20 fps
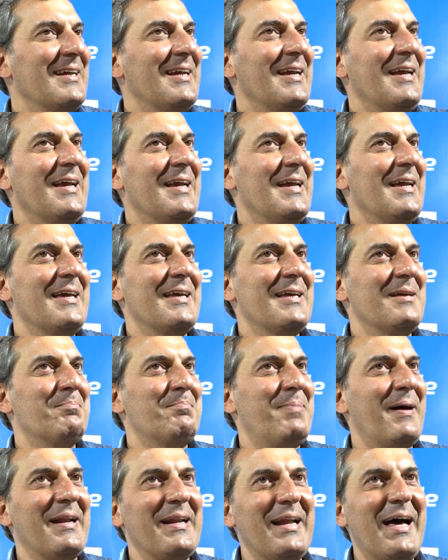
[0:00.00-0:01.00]
e
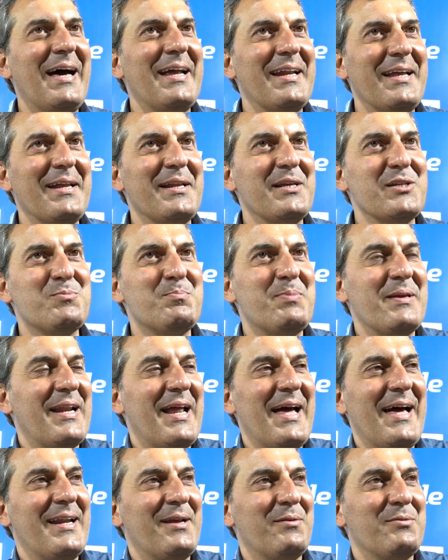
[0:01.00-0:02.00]
parlare e respirare.